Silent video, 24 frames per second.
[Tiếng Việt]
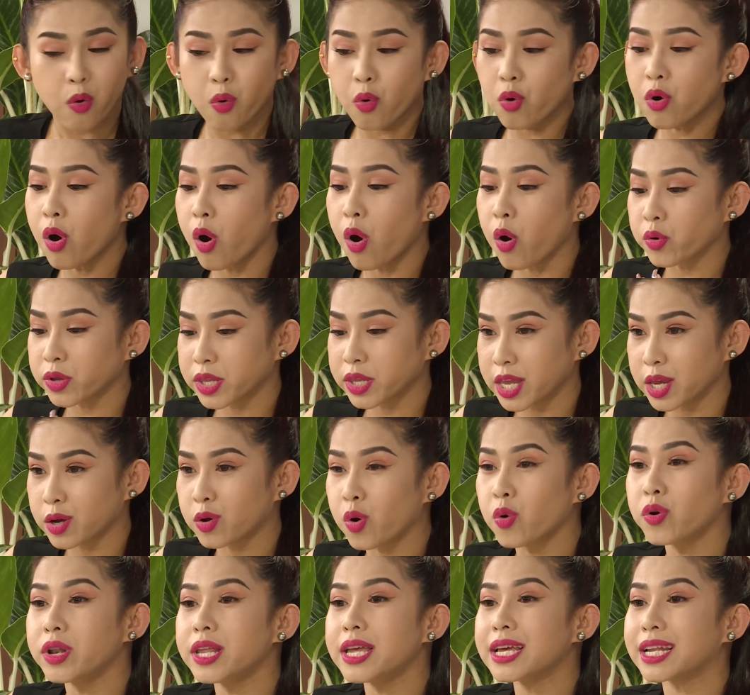Huống hồ gì
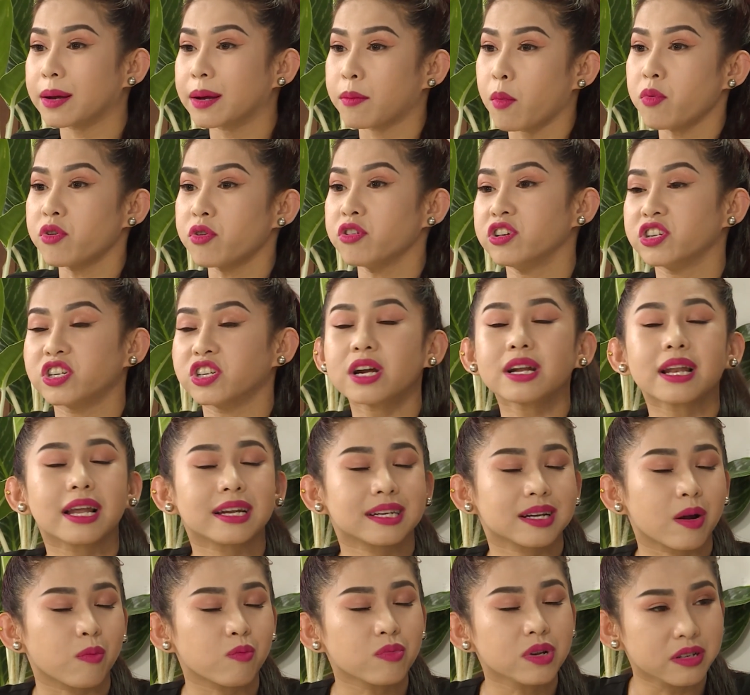cô Liên là một người rất là
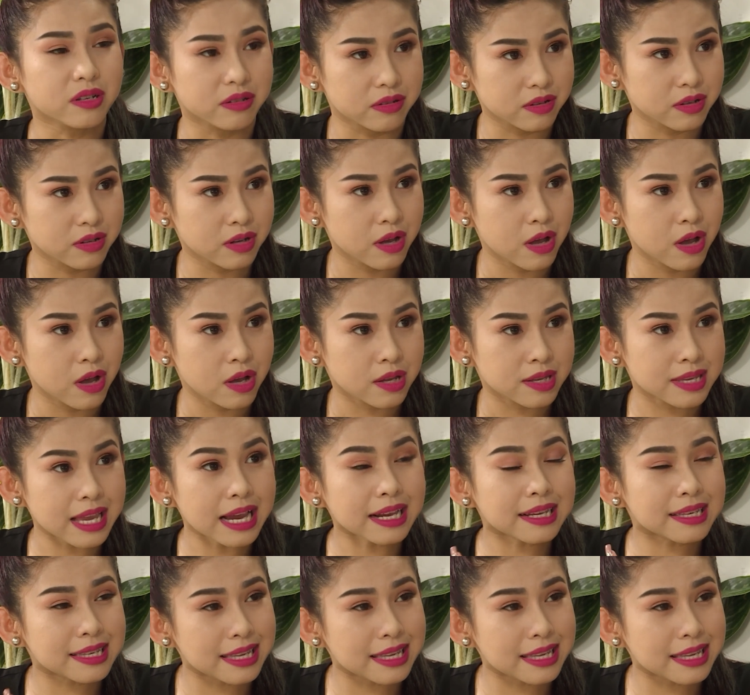rộng lượng. Chắc